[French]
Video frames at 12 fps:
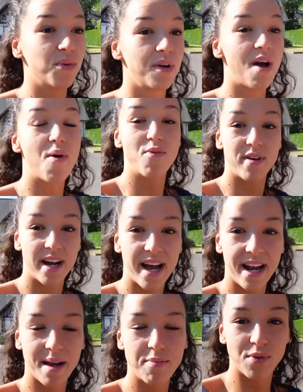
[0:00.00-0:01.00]
Donc là, on va
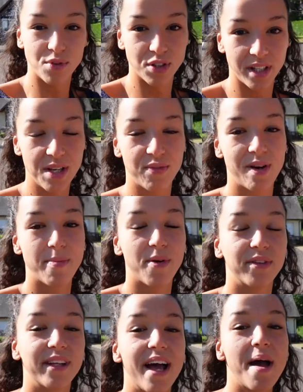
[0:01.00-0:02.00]
à la boulangerie, on va
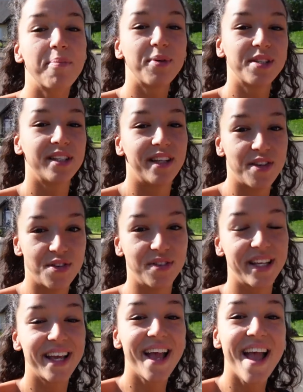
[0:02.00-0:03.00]
prendre un petit
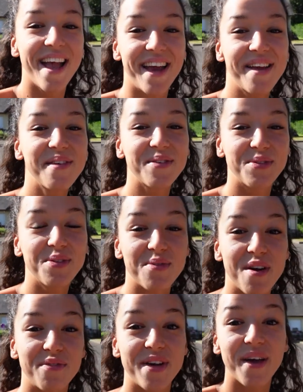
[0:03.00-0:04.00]
déjeuner et ensuite on
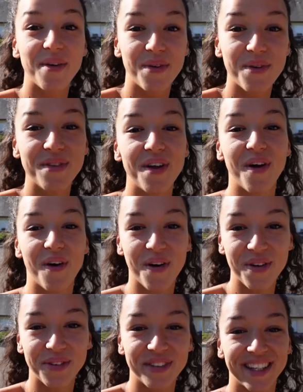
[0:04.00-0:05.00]
va faire une
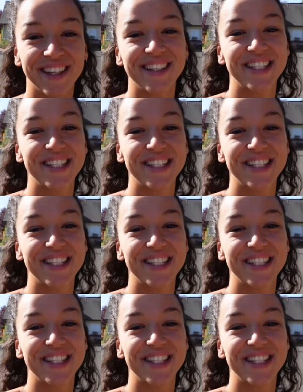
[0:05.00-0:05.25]
randonnée.